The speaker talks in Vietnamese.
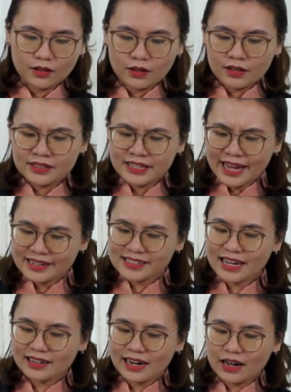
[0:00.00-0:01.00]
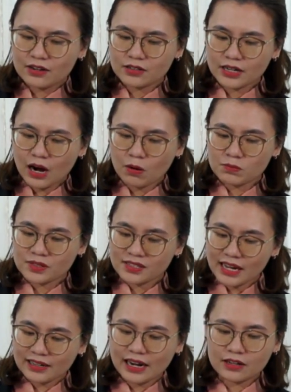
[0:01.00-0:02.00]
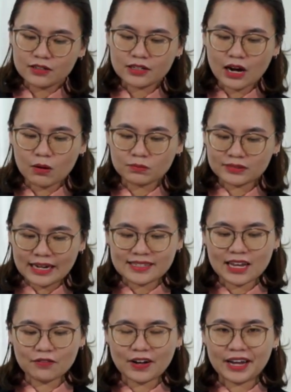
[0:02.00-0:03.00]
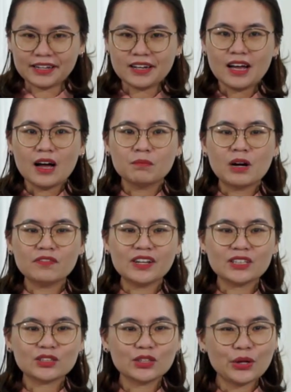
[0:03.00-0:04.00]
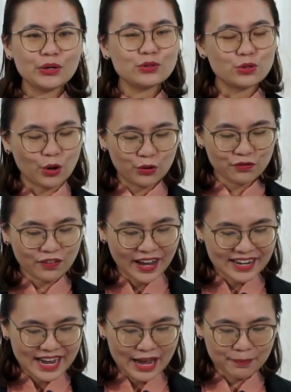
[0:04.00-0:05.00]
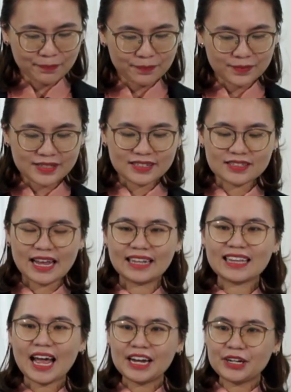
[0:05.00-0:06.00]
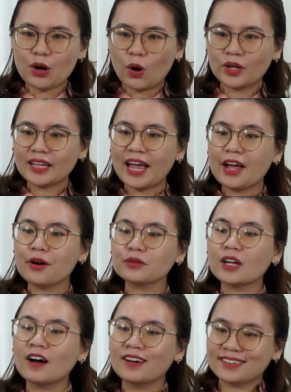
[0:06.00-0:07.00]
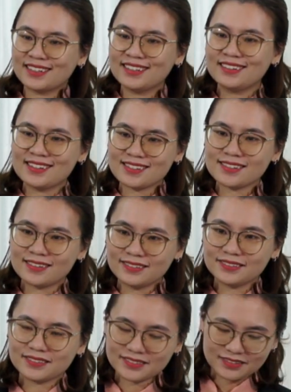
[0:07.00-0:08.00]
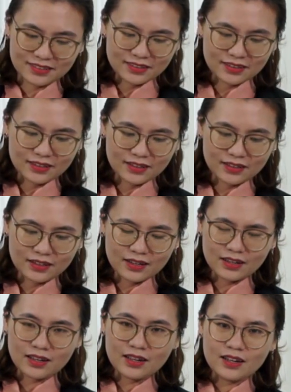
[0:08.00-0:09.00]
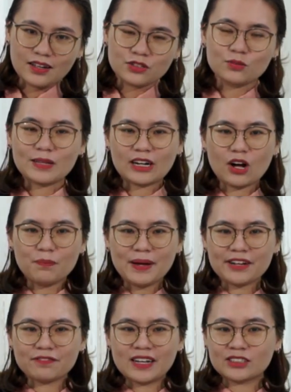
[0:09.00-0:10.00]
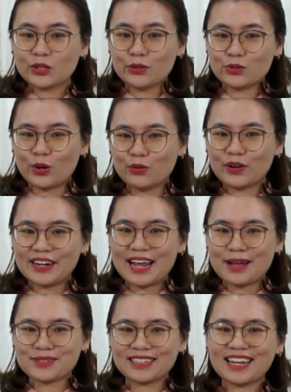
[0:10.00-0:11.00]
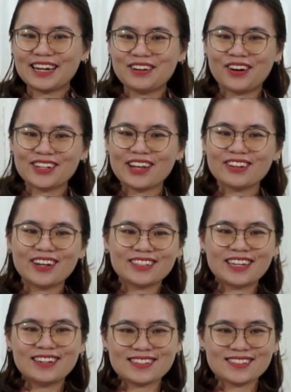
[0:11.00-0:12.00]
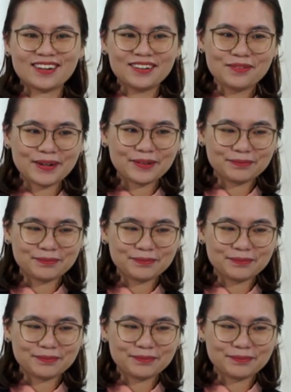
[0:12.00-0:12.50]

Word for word: nhan sắc là hư không sắc là hư không tại sao vậy bởi vì tiêu chuẩn vẻ đẹp sẽ thay đổi theo thời kỳ lịch sử chúng ta có biết về tiêu chuẩn vẻ đẹp sẽ thay đổi theo thời kỳ lịch sử không ạ